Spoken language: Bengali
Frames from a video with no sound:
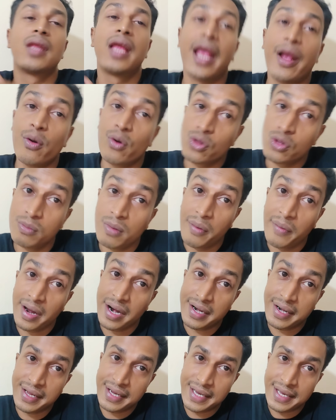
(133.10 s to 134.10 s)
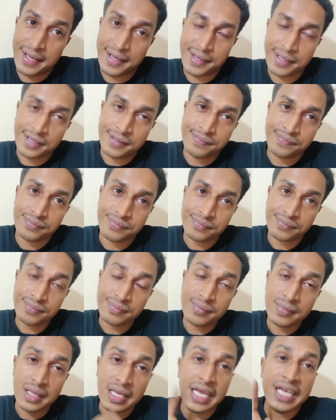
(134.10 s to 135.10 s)
এখনও তো মামারা ঠিকই আছে
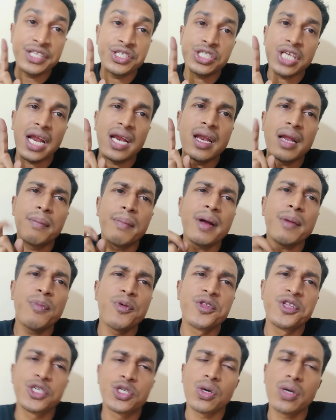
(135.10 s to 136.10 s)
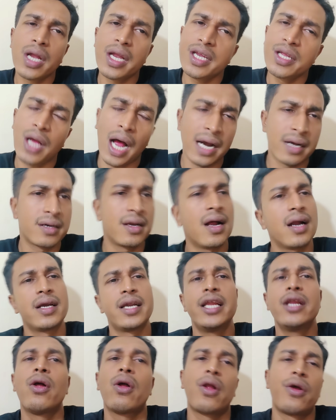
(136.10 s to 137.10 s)
চার নাম্বার পজিশনটা নিয়ে হাড্ডা
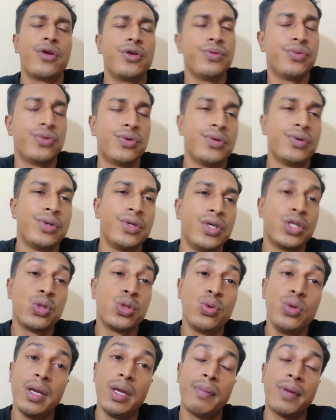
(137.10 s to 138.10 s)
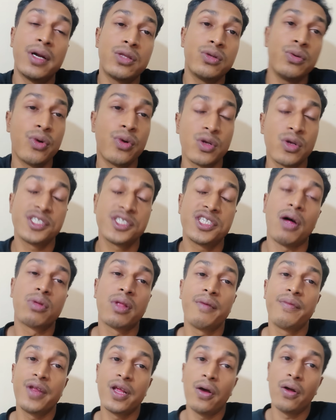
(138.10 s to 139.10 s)
হাড্ডি লড়াই লড়াইব দুই নাম্বার তো মনে হচ্ছে সাউথ
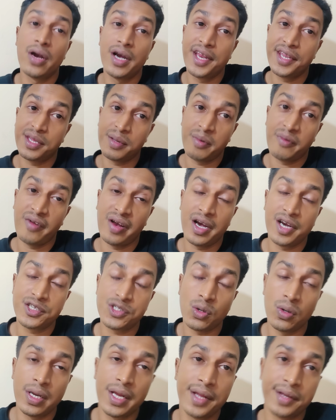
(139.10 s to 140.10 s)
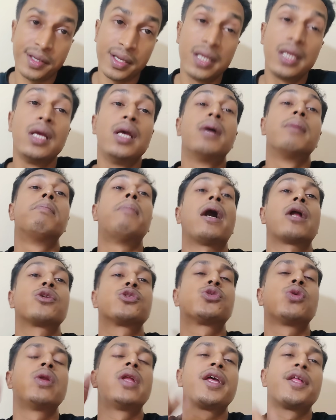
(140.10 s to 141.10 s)
আফ্রিকা অলরেডি সেমিফাইনালে চলে গেছে ভারত
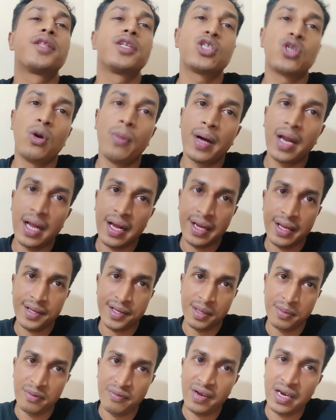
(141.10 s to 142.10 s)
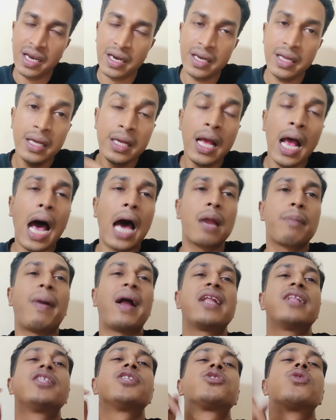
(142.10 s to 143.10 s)
চলে গেছে সবার আগে সেমিফাইনালে আর
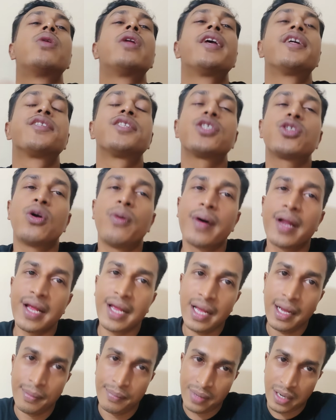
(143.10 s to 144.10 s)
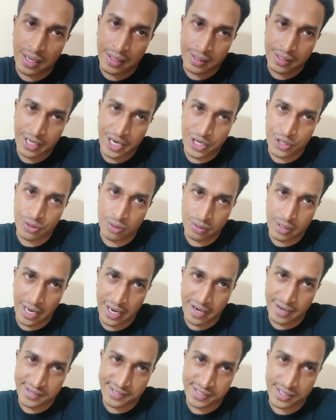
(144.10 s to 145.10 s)
বাড়িতে চলে গেছে সবার আগে আমরা টিকটক
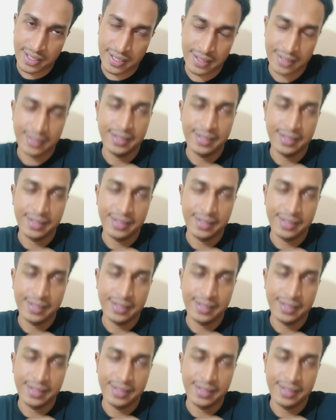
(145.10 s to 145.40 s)
টাইগার্সরা